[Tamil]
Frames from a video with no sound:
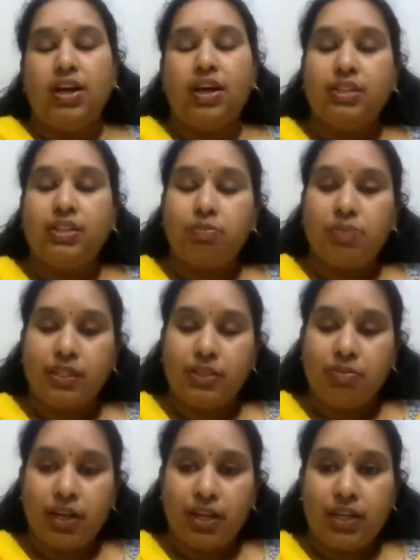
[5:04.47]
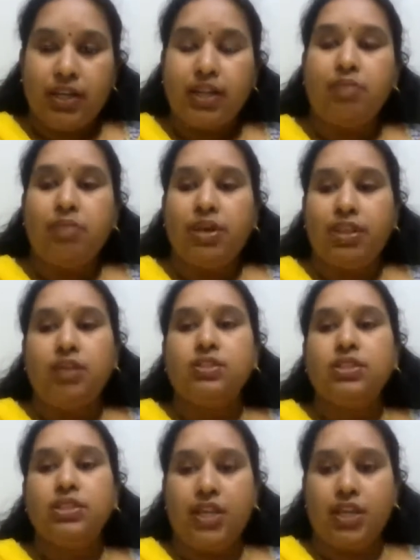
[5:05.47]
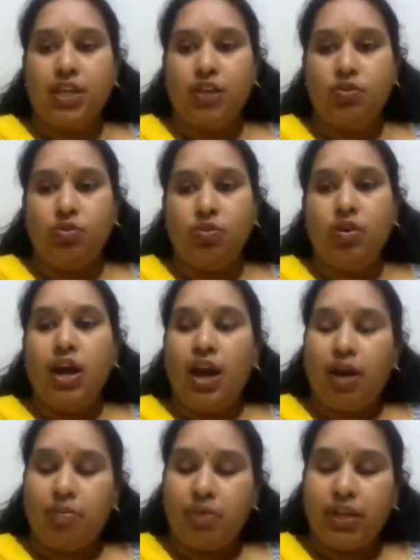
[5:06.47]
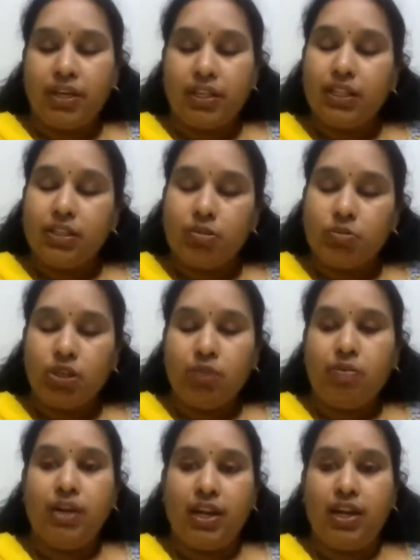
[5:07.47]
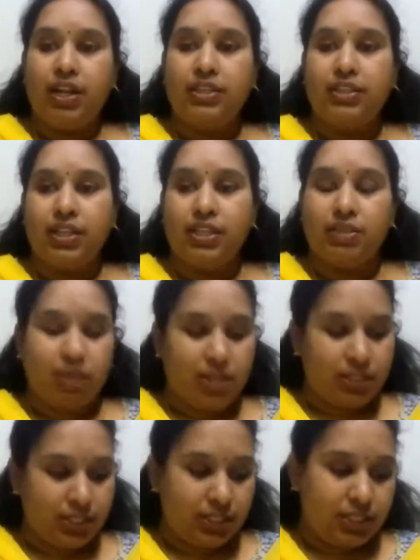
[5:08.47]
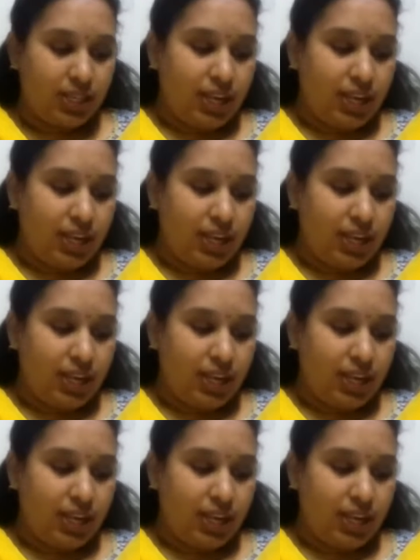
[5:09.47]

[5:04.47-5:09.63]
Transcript: அதுக்கு பிரதிபலனா நம்ம ஏதாவது செய்யணும் அப்படின்றது இது மூலமா நல்லா தெரியுது மாஸ்டர்ஸ்